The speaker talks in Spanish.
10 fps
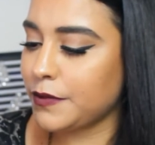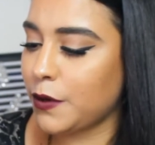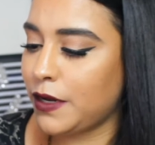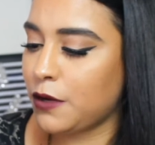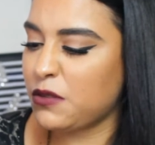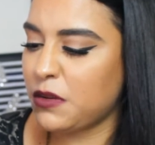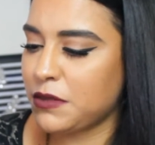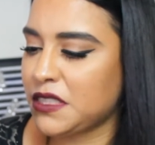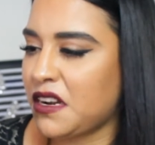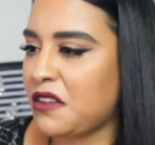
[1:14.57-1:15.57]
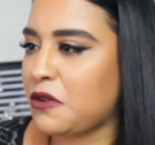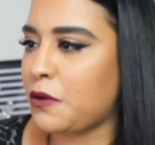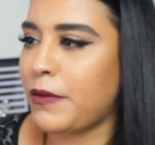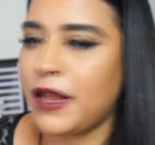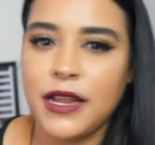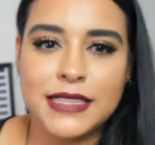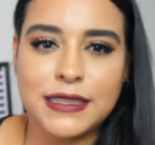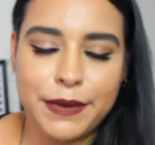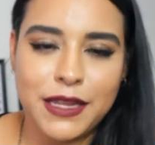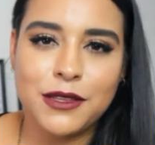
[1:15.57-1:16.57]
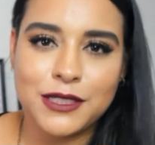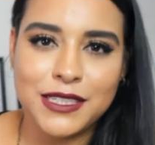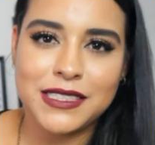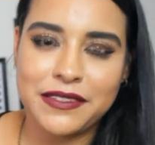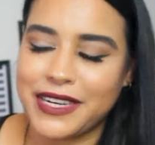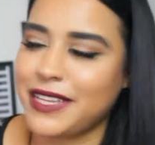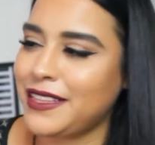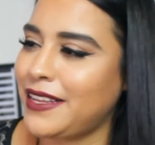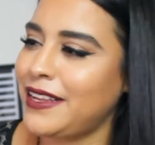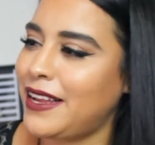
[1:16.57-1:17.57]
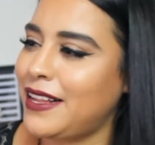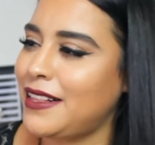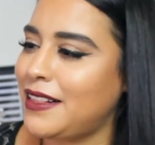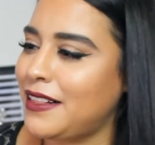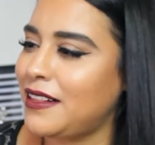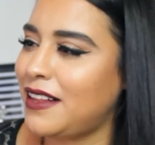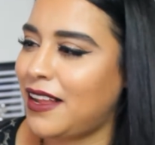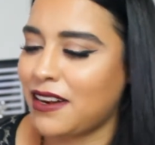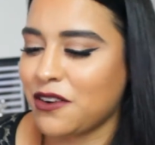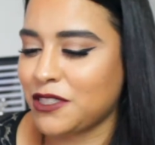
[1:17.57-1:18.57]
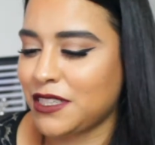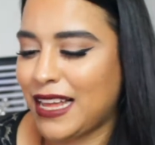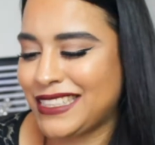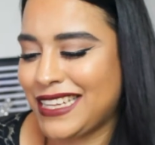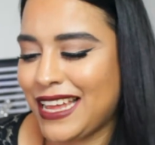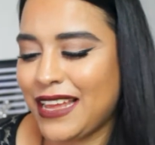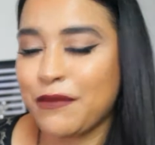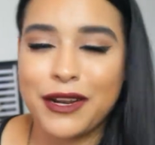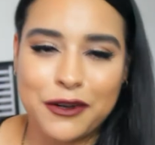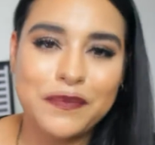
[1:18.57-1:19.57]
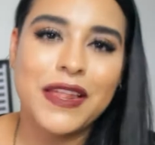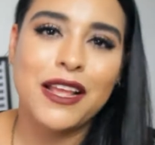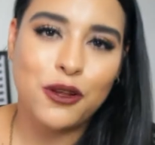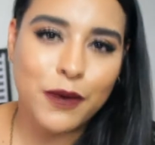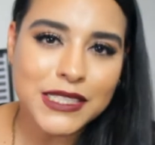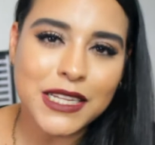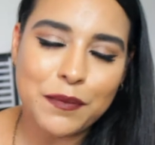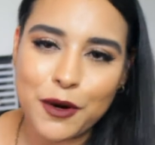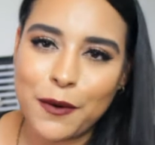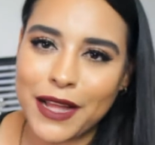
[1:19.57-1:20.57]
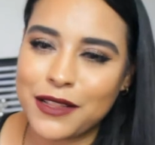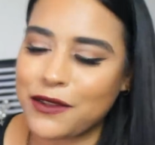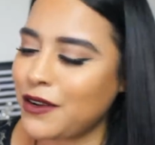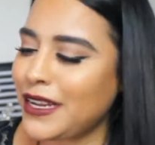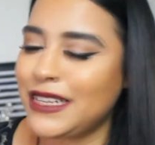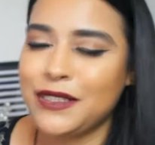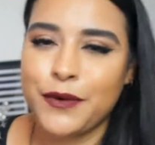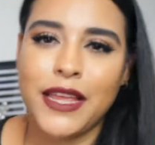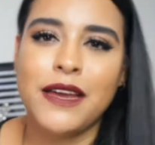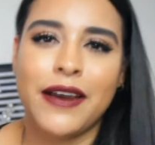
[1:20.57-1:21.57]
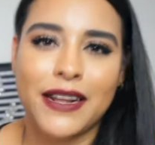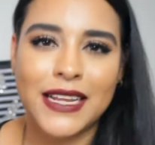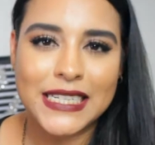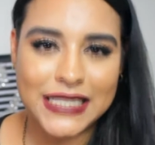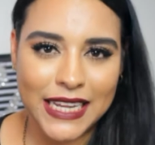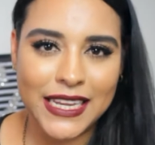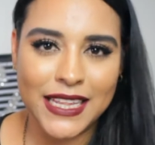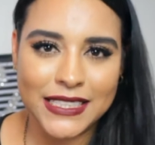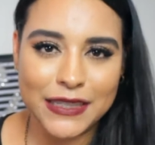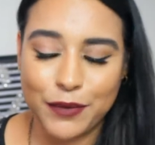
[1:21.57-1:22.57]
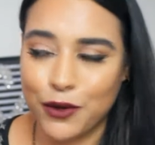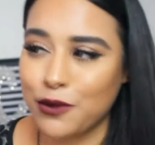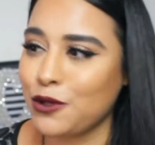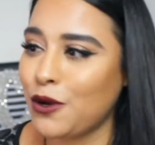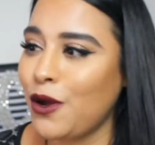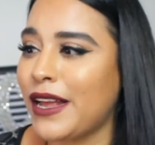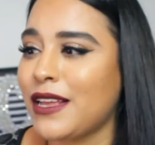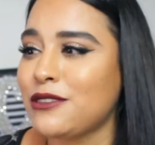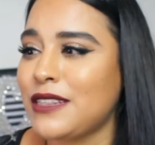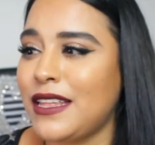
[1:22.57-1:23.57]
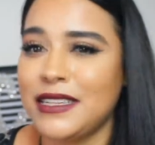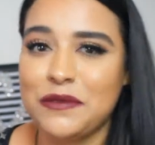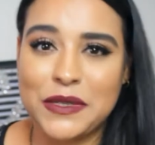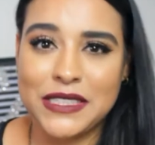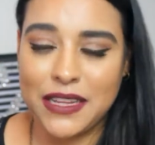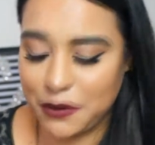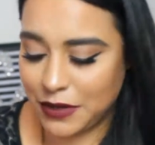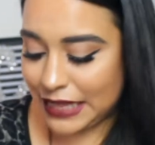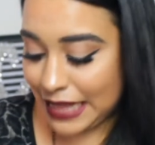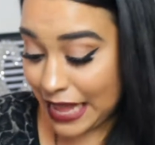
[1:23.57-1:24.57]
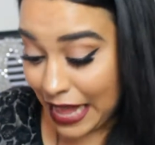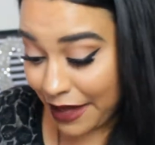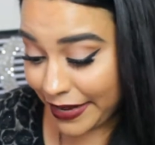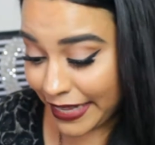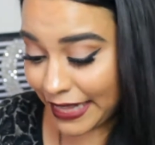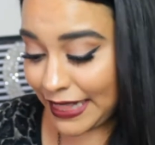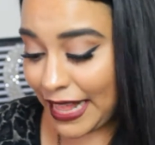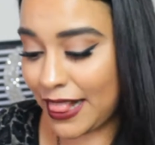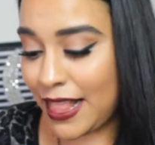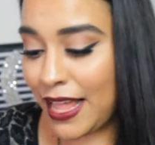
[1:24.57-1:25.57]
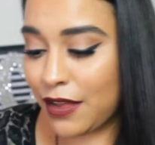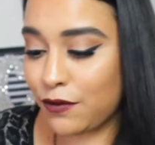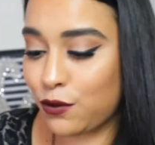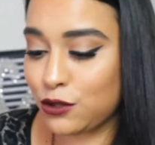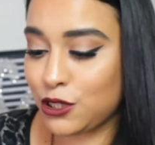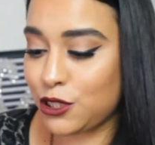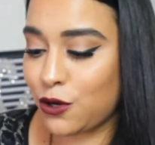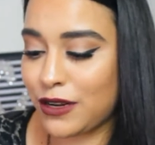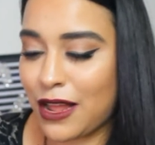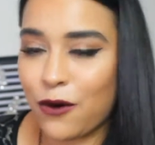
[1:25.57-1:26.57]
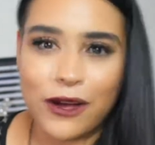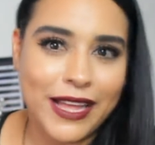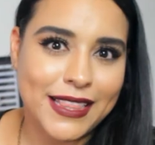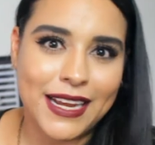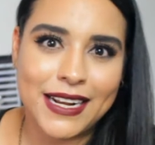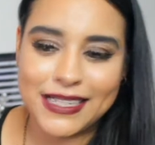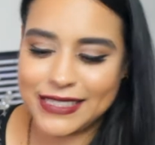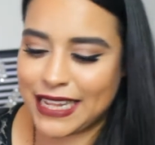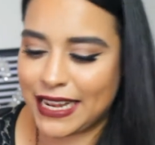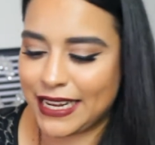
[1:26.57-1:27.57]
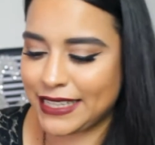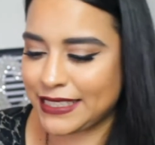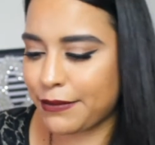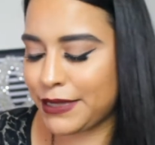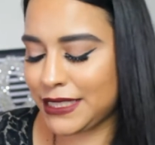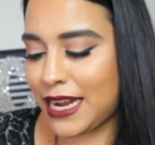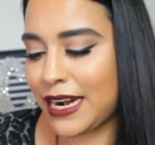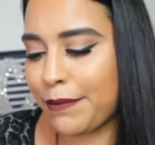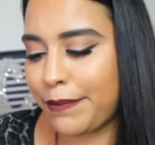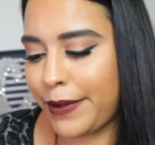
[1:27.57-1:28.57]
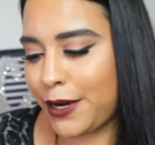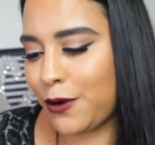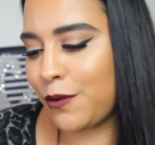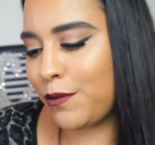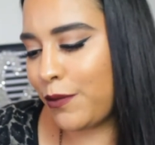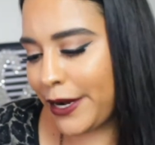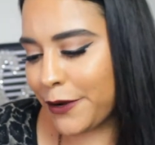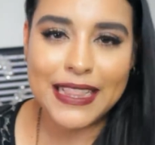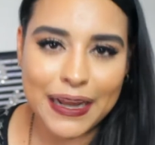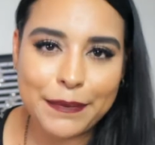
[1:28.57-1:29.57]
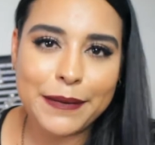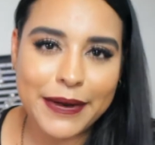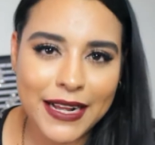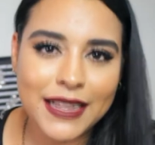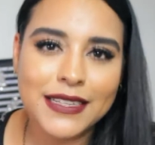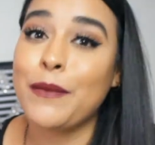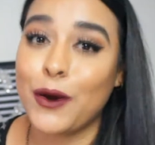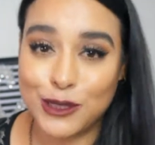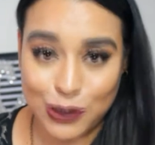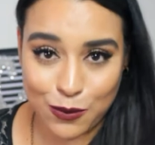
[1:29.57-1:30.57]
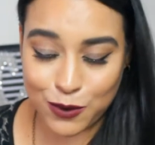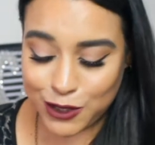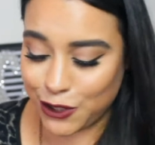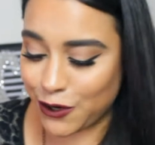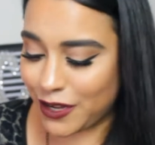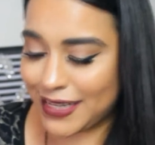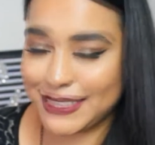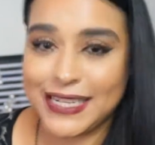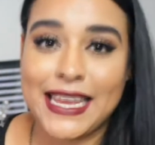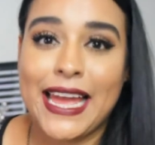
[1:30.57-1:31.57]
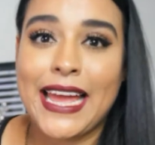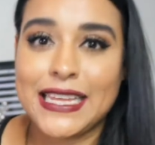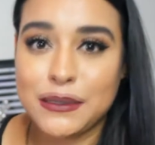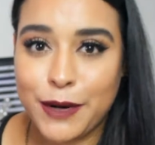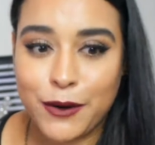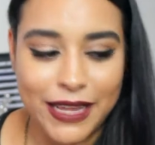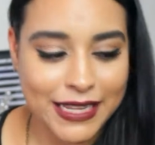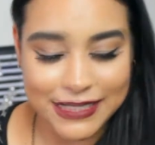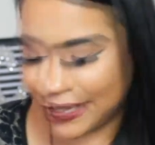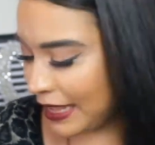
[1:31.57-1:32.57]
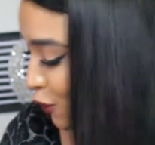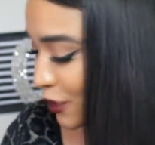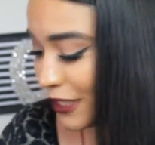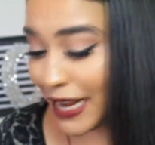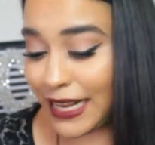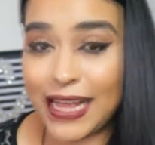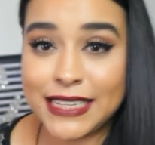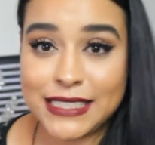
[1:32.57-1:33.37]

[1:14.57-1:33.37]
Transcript: Mm, huele como una máscara normal. El cepillito sí es diferente al, al rosa. Así que bueno, lo voy a estar probando y les voy a llevar la reseña de este producto para que ustedes pues se den una idea a ver qué tal funciona o qué tal sale esta máscara. Pero bueno, la primera me gustó mucho, así que espero que esta no sea la